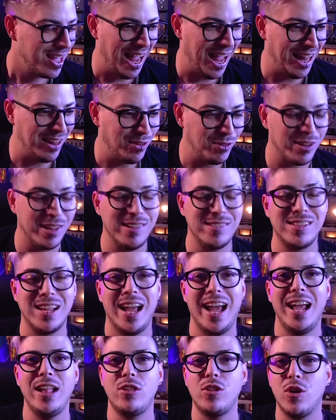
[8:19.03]
Entonces,
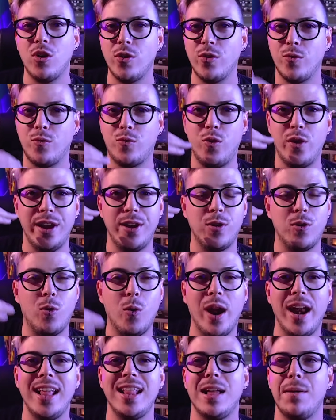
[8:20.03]
esto fueron
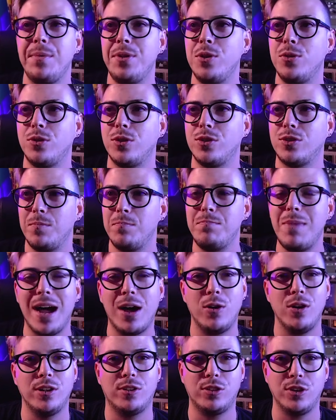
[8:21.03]
40 minutos
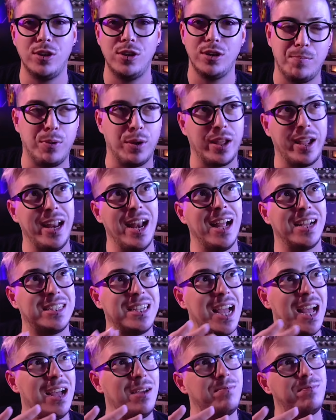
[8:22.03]
bajo el sol, porque era
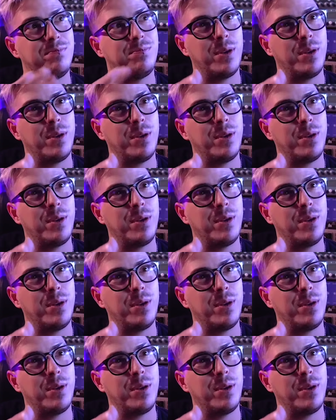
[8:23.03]
ya,